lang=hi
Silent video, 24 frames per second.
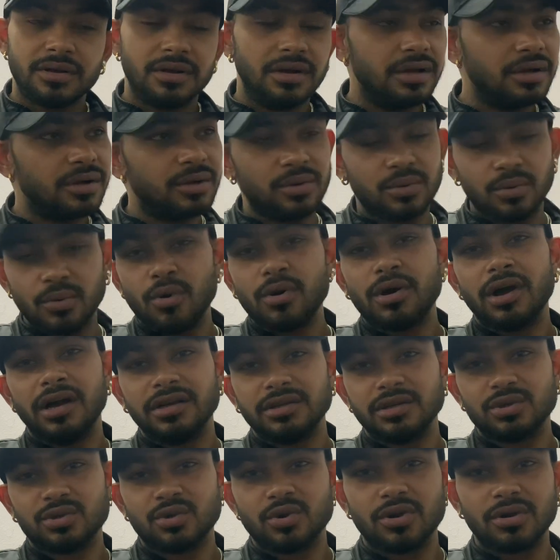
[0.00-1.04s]
लेकिन वो कहाँ
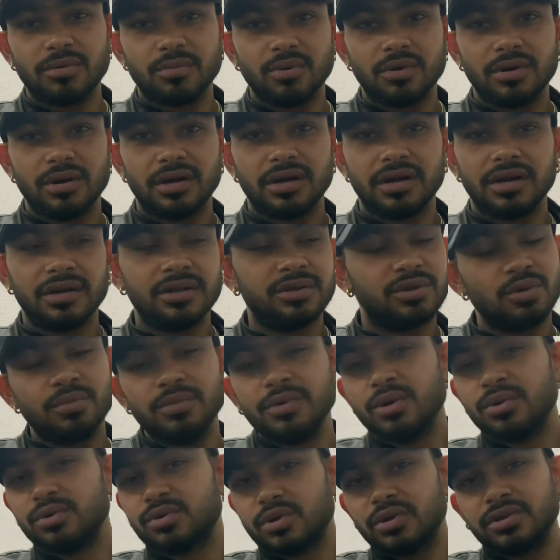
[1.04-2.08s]
से सॉरी बोलेगा लेकिन
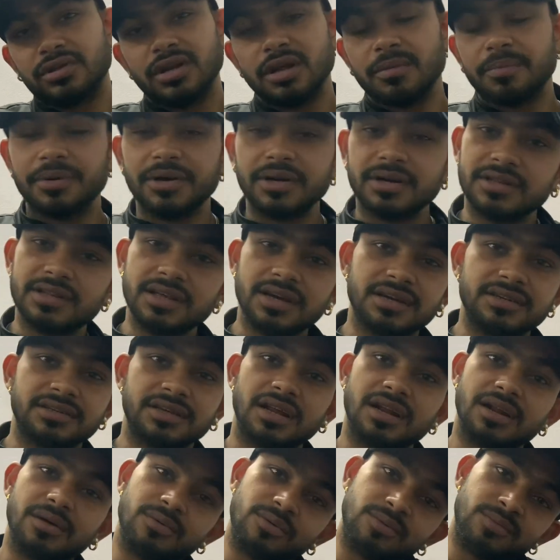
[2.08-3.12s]
तुमने उसको इतना पीट दिया कि
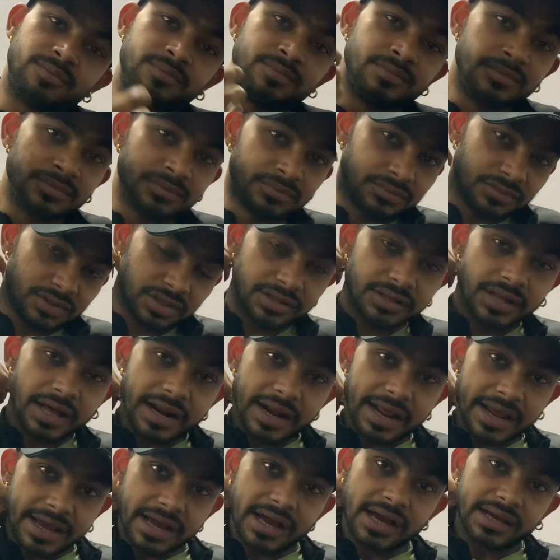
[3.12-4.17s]
साला वो जिंदा
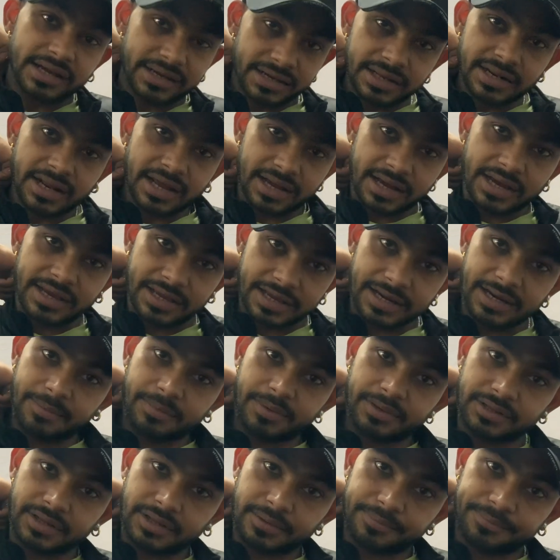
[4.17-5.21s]
रहेगा कि नहीं रहेगा ये नहीं
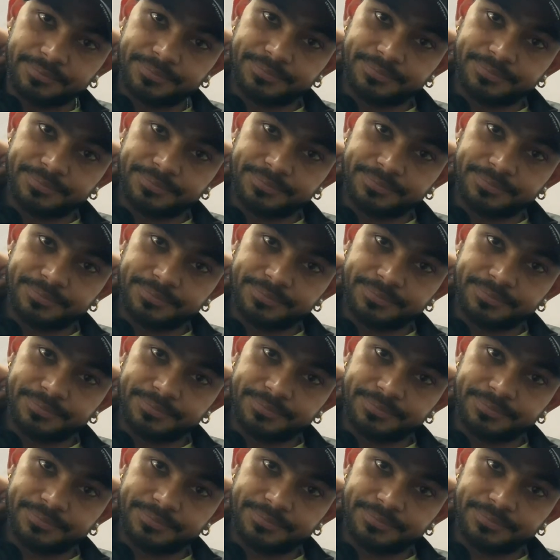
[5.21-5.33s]
पता